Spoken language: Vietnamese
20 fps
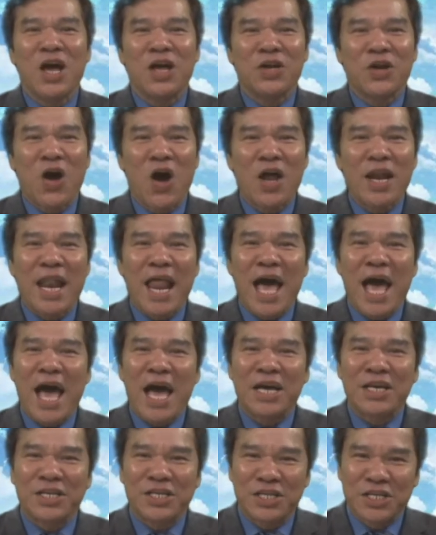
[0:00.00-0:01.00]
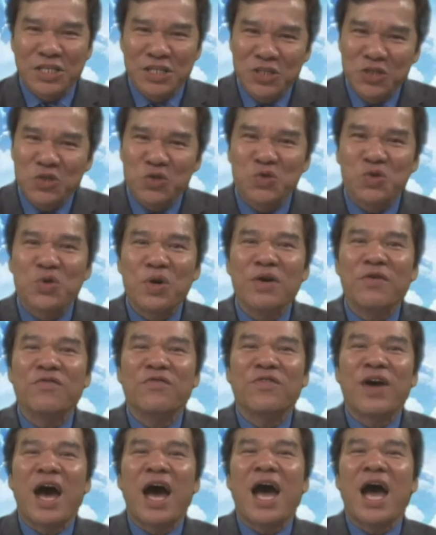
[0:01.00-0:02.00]
đó là kính Chúa
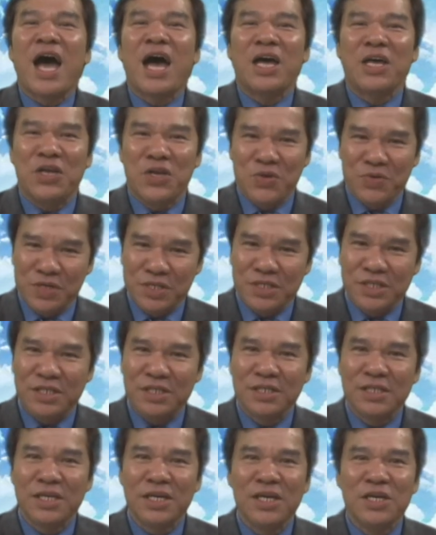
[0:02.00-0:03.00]
và yêu người.